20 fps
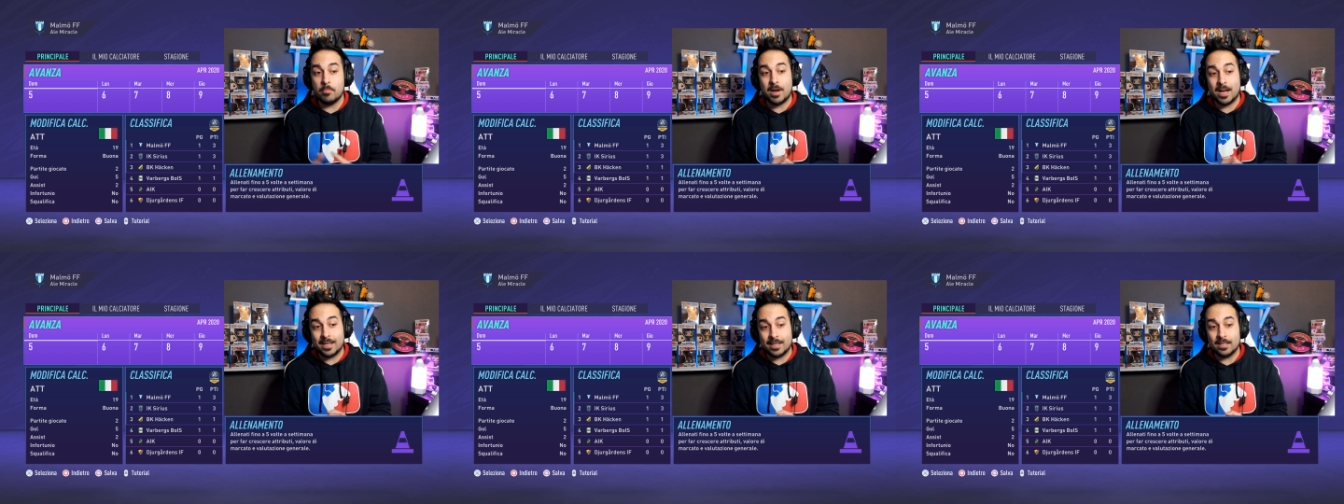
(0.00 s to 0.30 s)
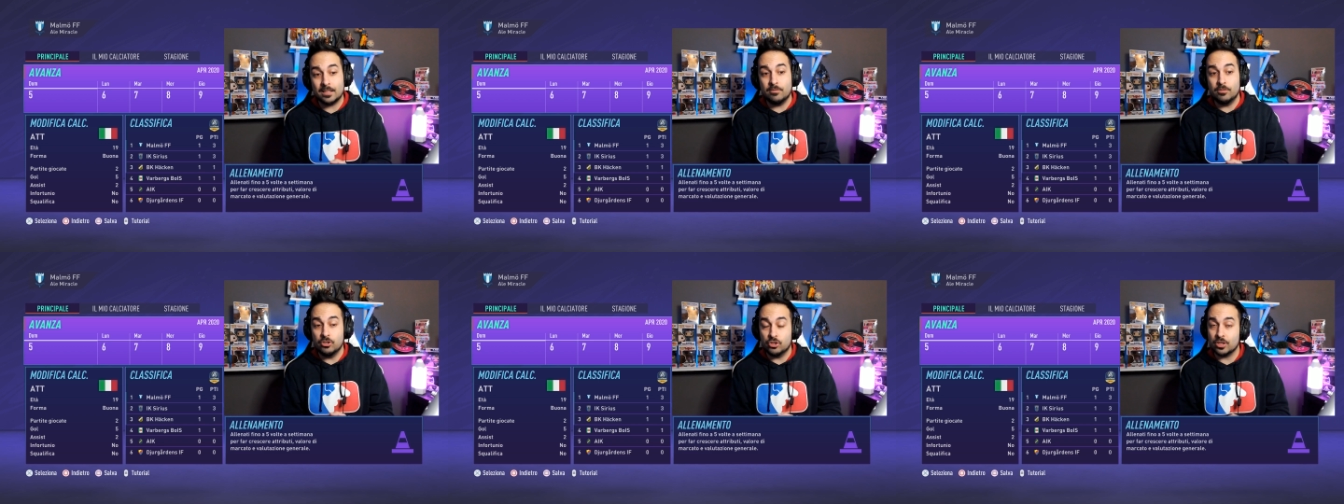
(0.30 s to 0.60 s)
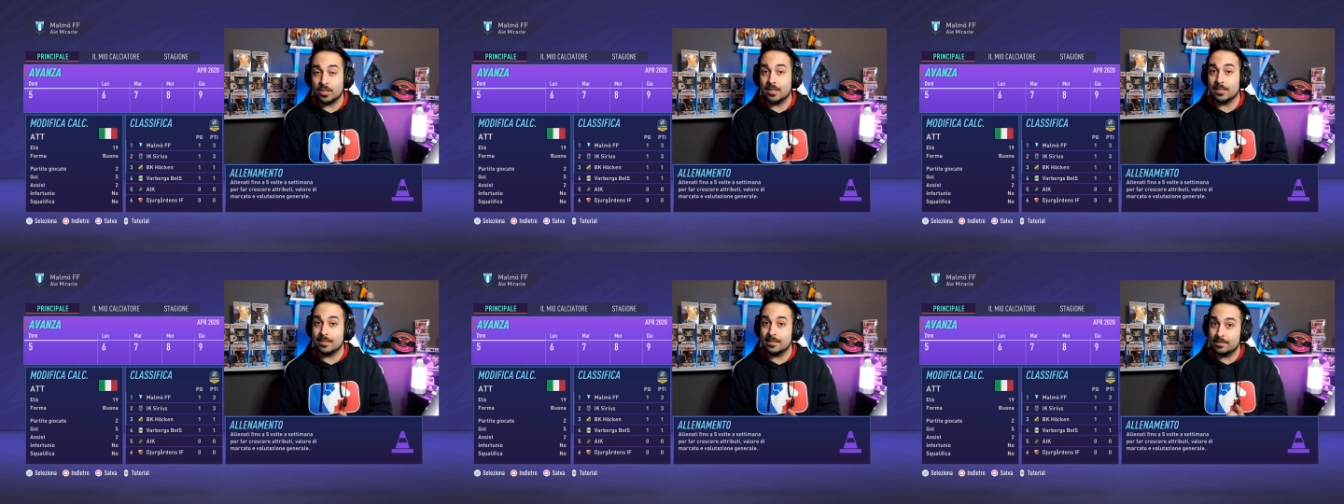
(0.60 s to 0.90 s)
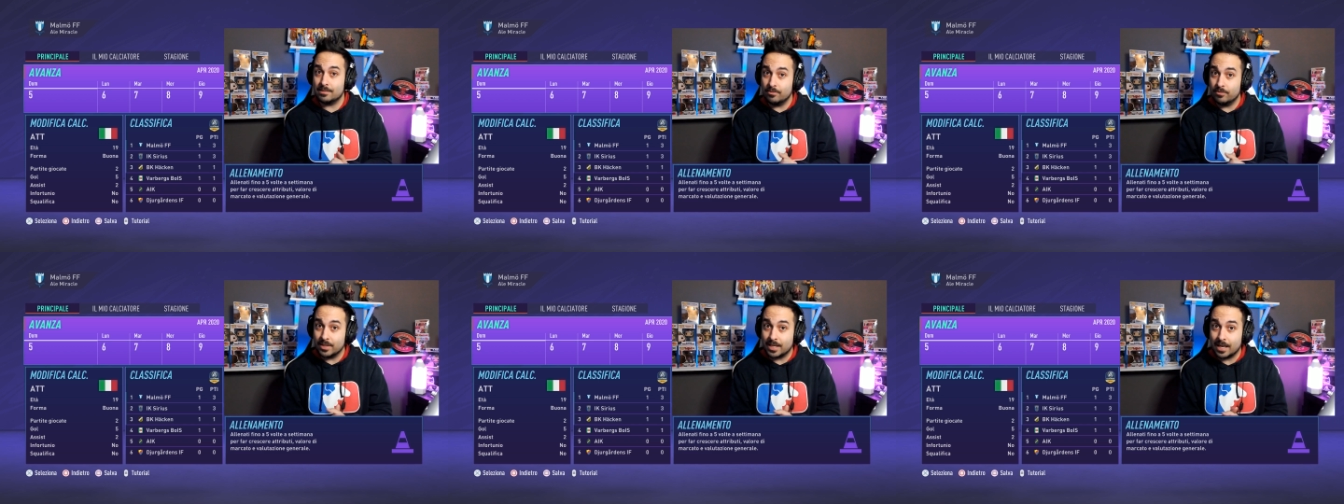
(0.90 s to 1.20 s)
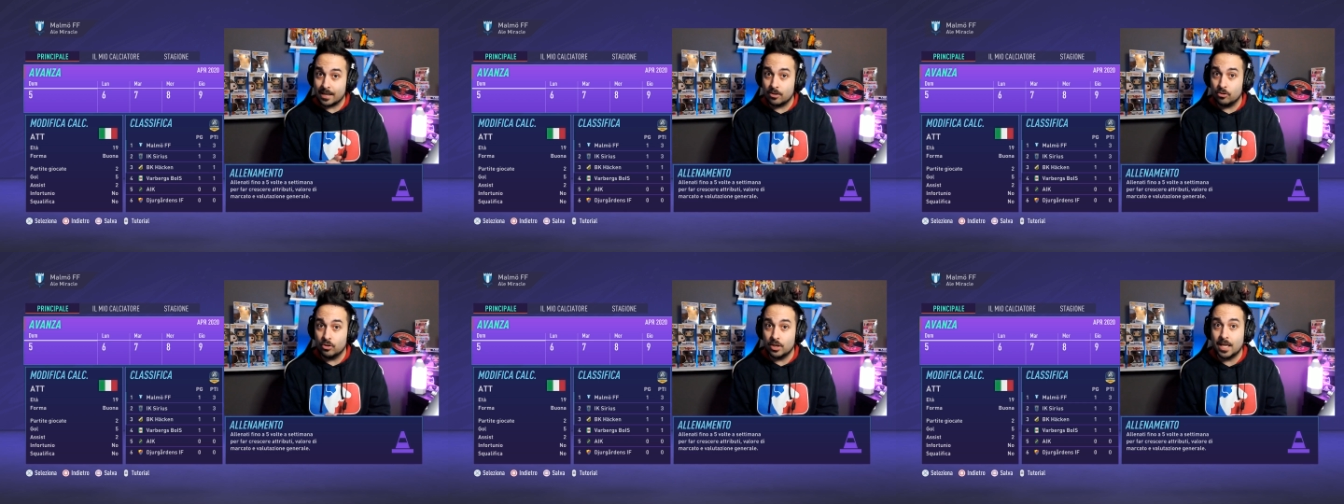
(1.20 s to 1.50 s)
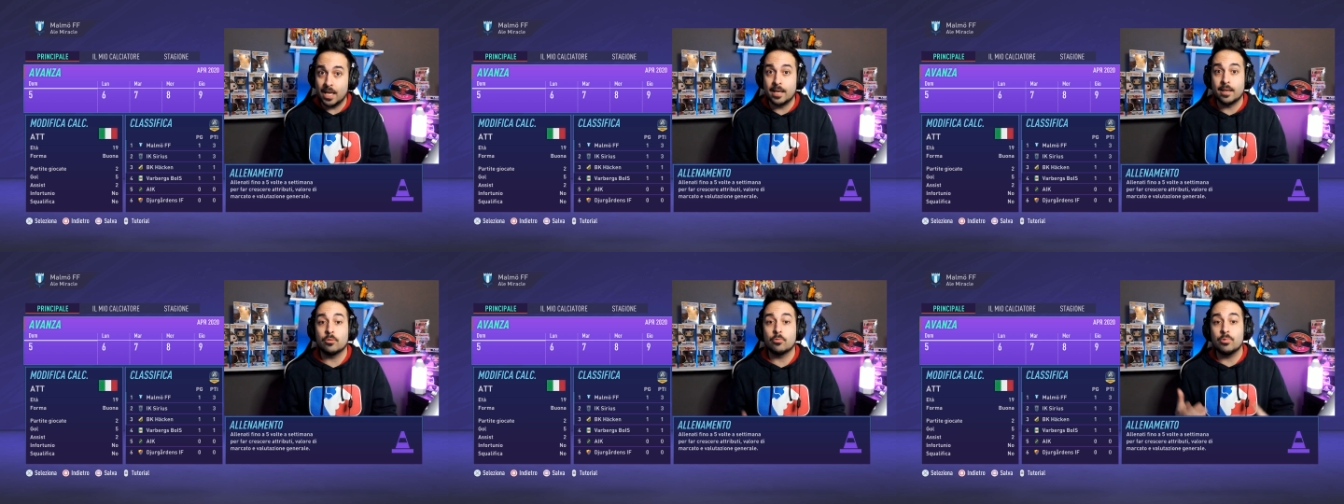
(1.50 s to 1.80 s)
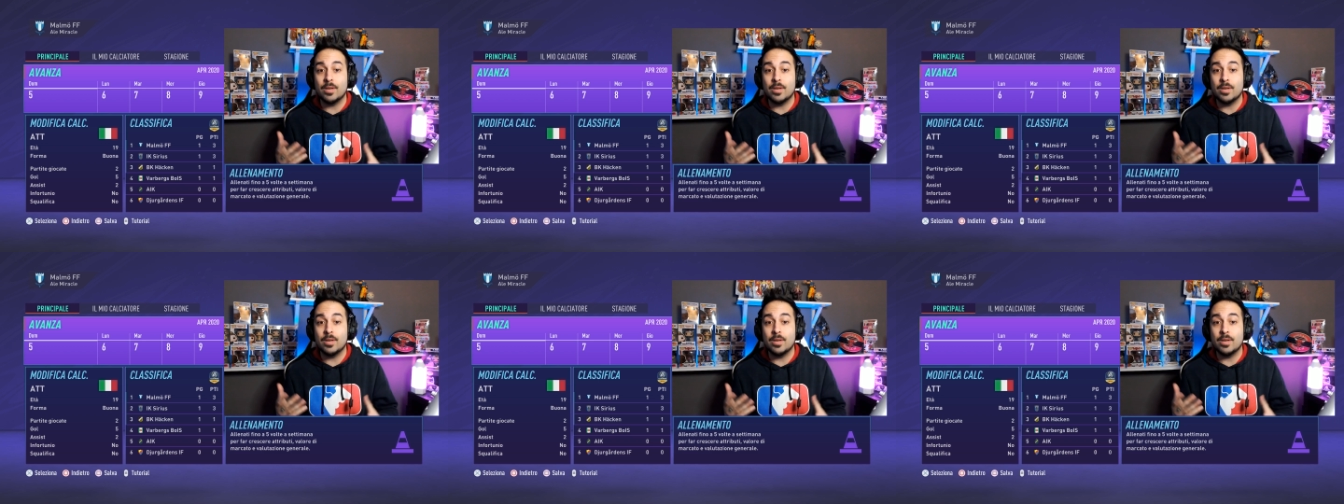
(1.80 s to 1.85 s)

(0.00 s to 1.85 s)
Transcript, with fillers: ma anche di vincere la classifica canonieri.